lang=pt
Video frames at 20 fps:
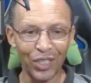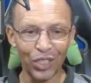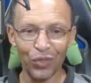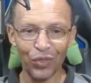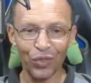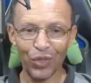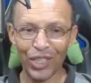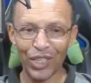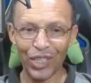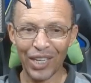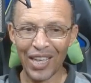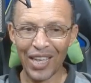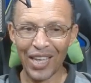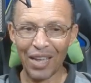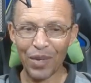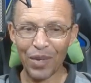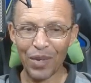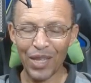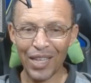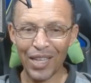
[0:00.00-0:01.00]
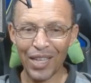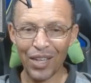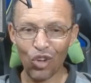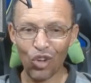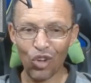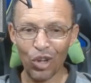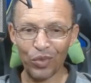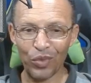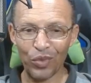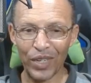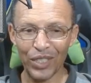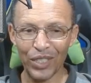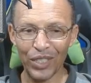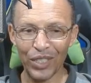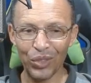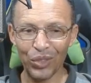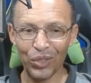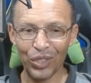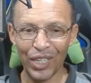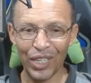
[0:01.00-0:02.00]
Então, se você quer aprender como
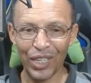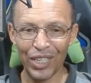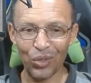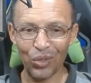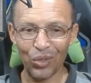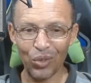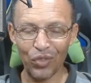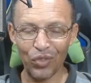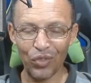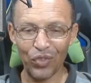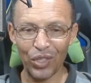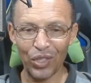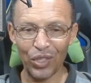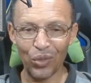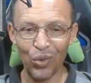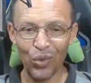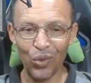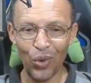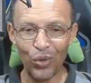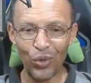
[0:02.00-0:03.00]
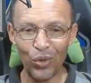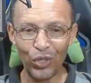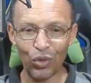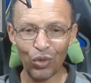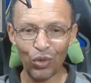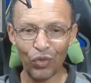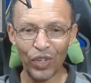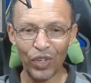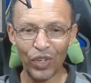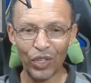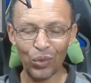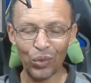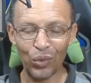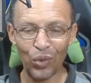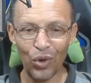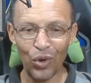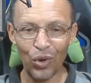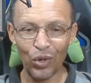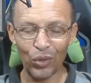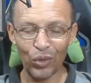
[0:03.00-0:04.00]
fazer um texto com efeito gold, com
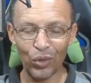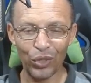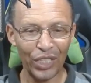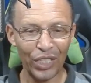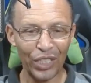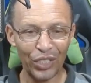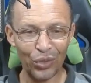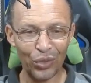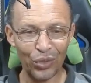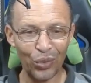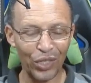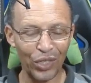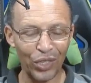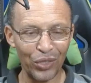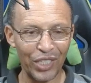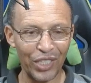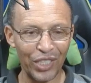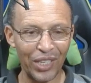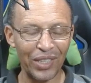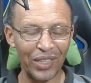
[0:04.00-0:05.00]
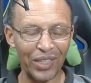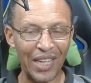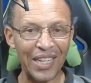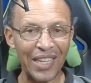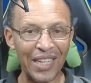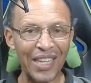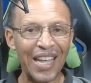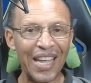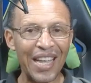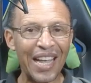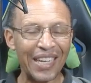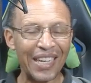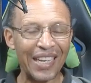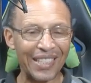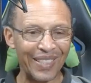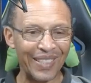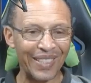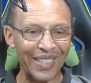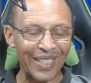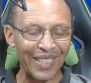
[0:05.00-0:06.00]
efeito ouro, com textura no celular,
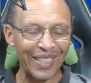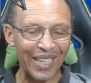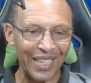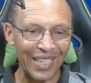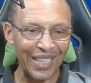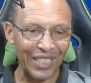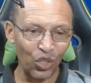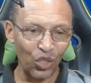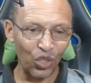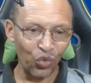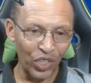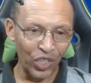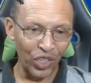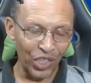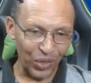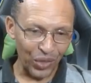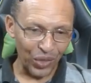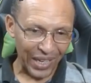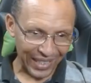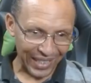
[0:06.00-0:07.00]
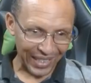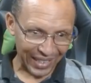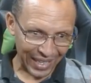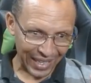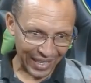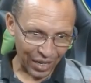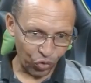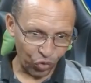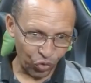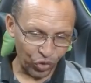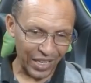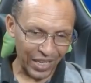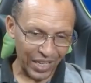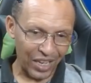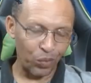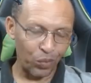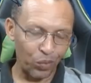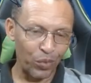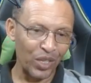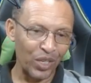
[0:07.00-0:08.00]
assista esse vídeo até o
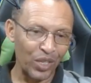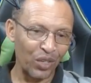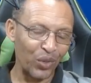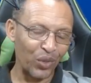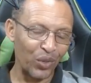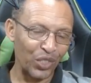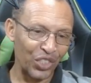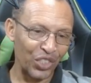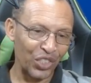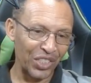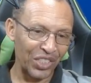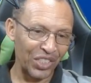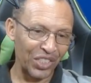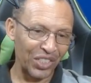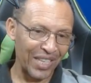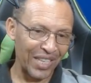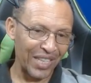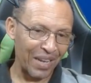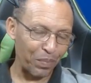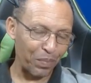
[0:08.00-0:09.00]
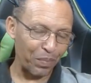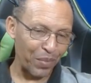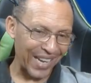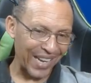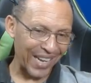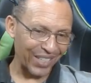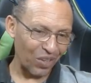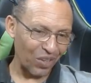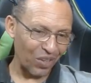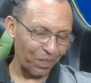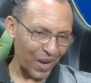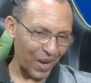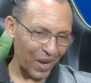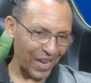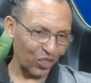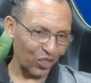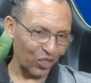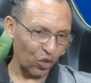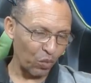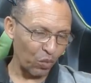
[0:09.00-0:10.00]
final, porque eu vou te ensinar passo a
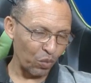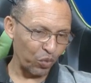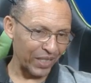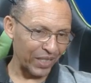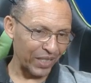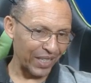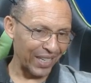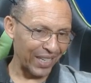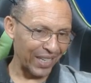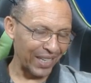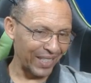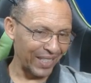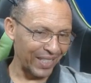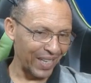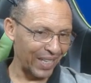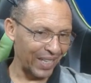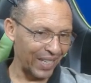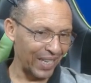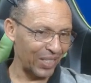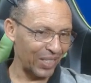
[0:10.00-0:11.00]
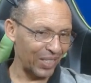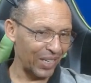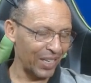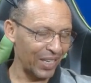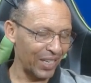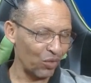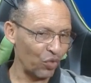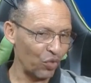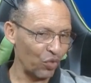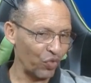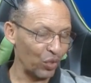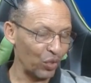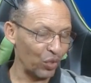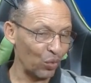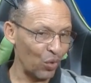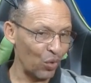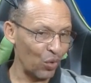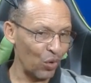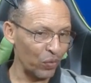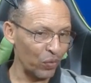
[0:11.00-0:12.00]
passo como fazer esse texto aqui com
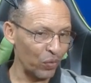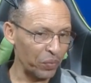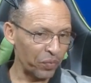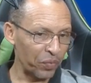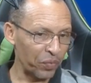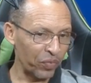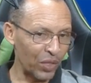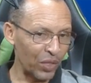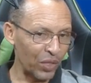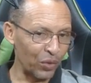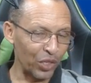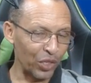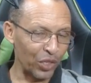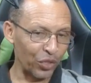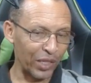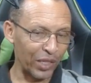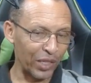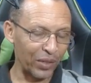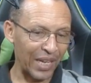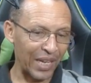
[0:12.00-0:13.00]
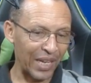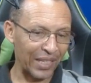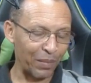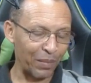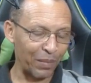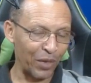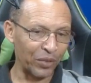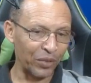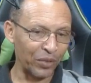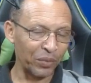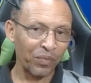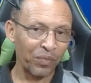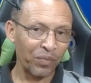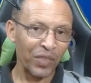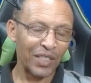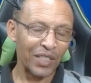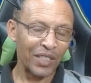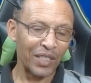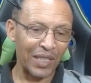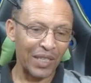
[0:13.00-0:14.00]
efeito ouro no seu celular, tá bom?